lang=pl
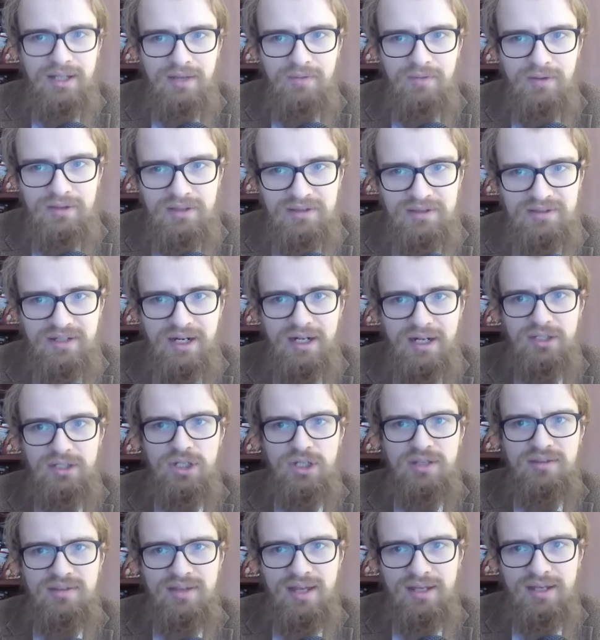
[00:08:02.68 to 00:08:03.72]
ani nawet
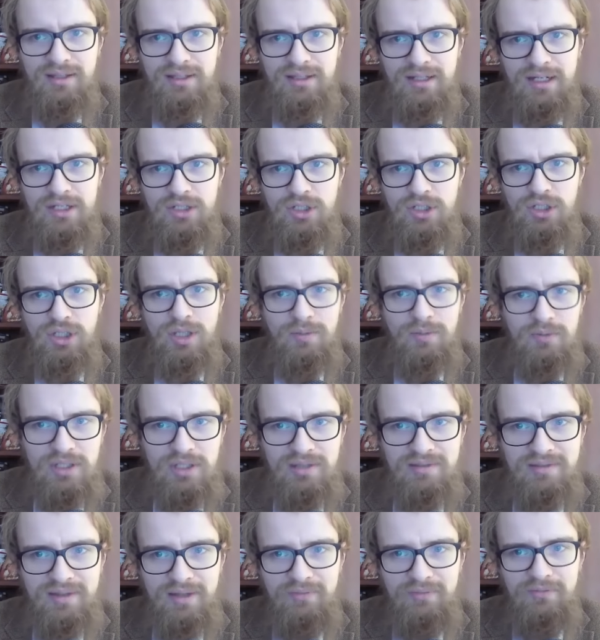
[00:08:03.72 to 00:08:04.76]
Izraelczycy jak na razie nie
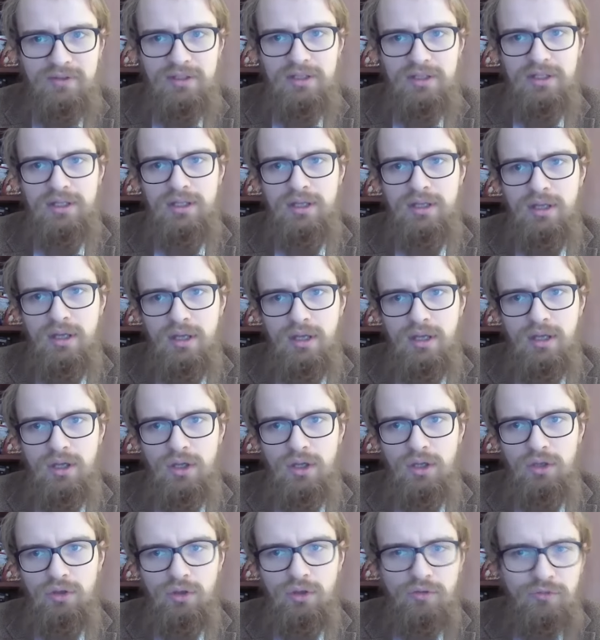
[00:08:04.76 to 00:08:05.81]
przedstawili
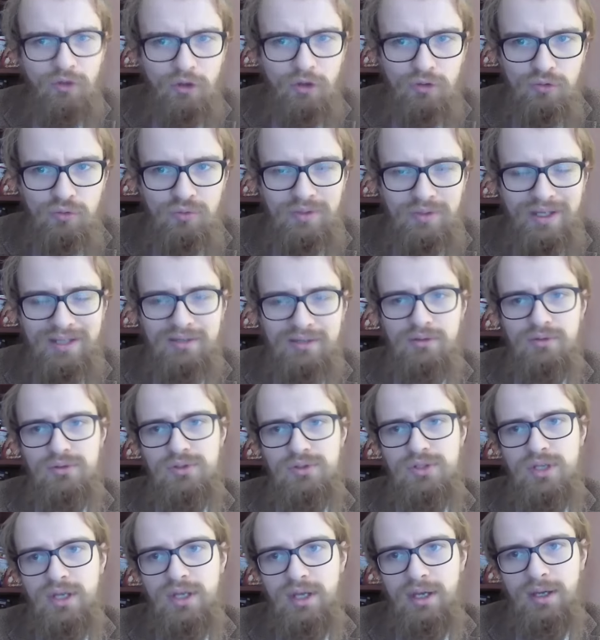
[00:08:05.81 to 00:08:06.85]
dowodu na to,
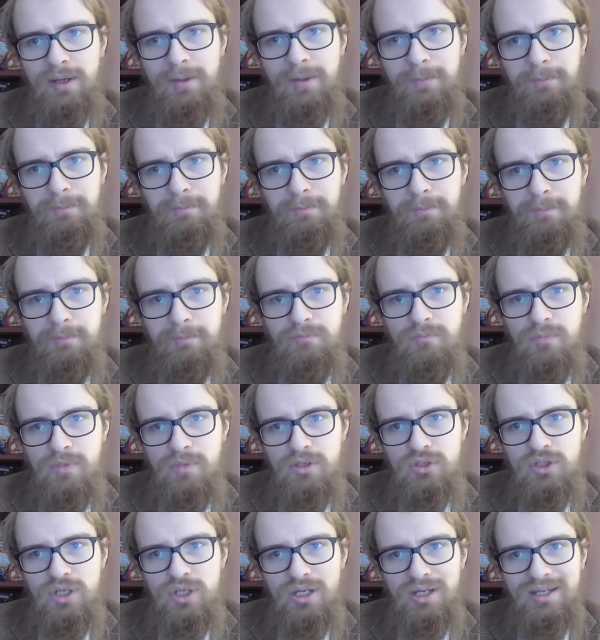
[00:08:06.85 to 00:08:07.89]
że,
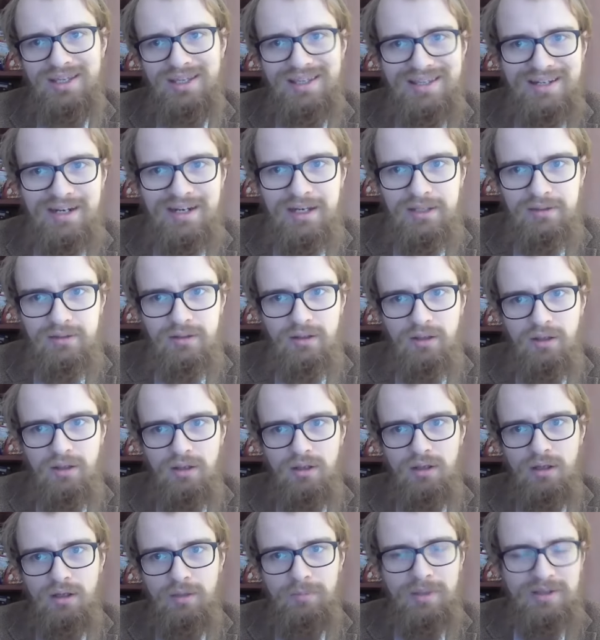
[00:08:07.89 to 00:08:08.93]
mm, że Iran
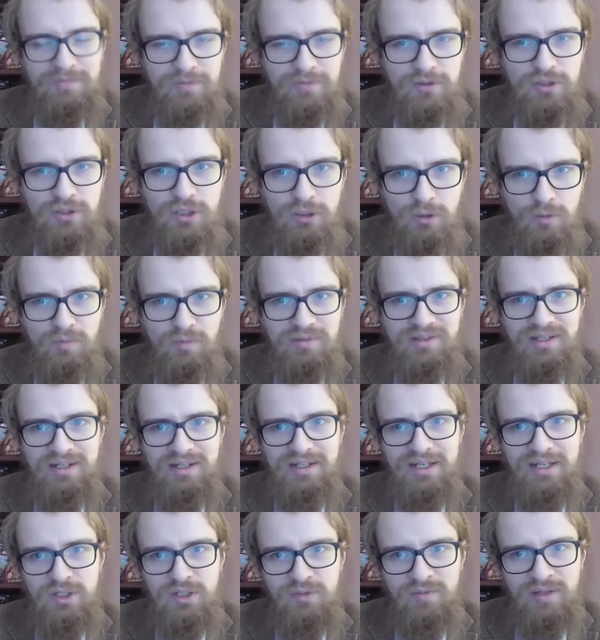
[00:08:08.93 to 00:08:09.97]
bezpośrednio był
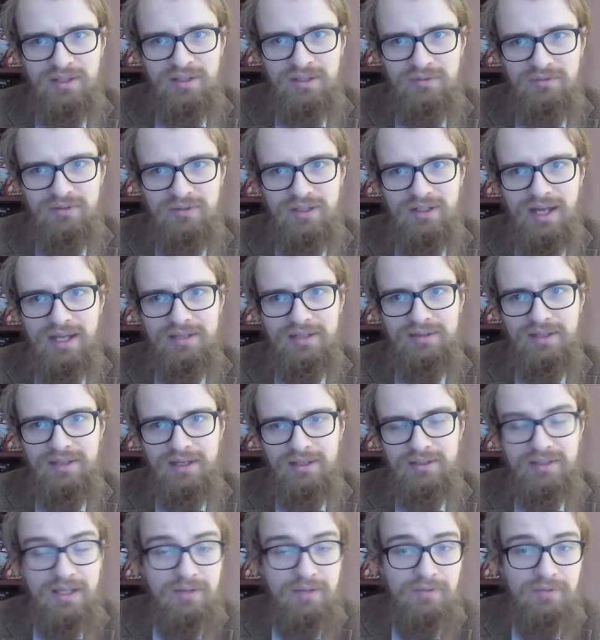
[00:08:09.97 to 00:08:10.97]
zaangażowany w ten atak.